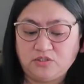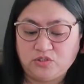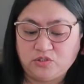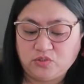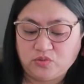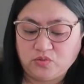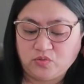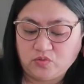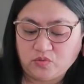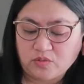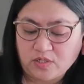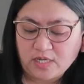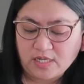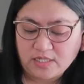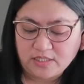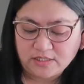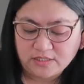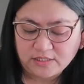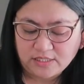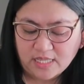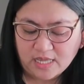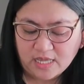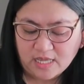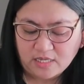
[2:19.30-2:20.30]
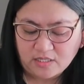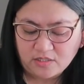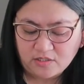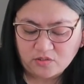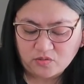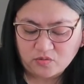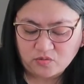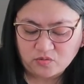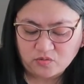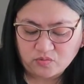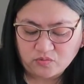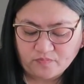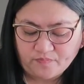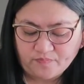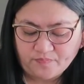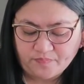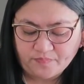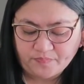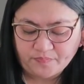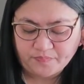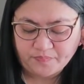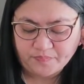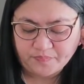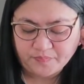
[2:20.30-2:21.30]
So, kain tayo.
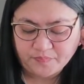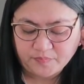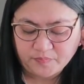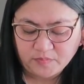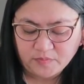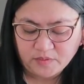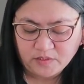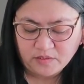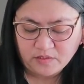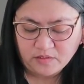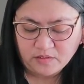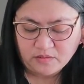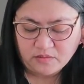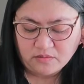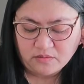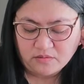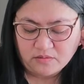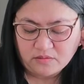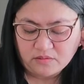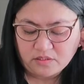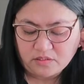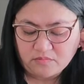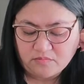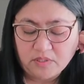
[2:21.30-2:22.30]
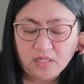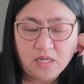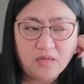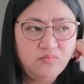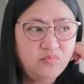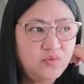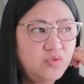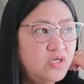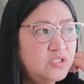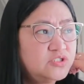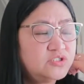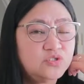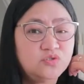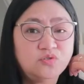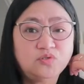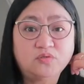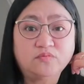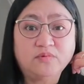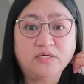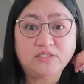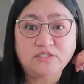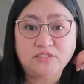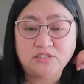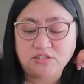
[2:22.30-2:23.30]
Ayan, may ambulance. Siguro
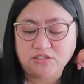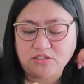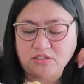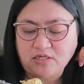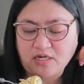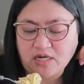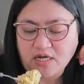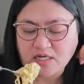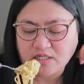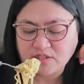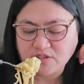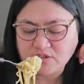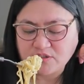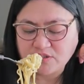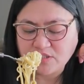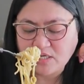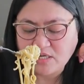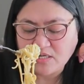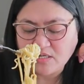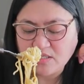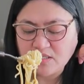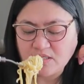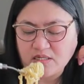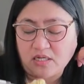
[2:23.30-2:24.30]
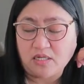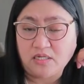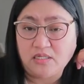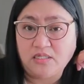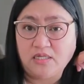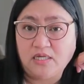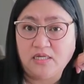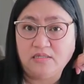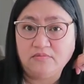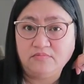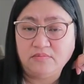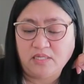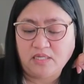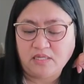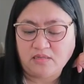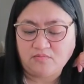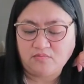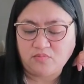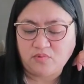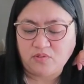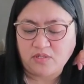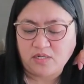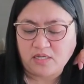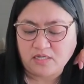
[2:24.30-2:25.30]
may disgrasya. Kaya ayan, may
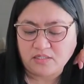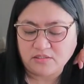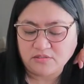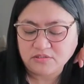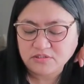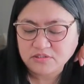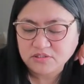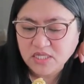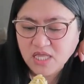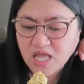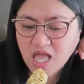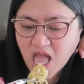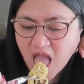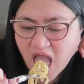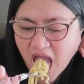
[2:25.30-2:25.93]
ambulance.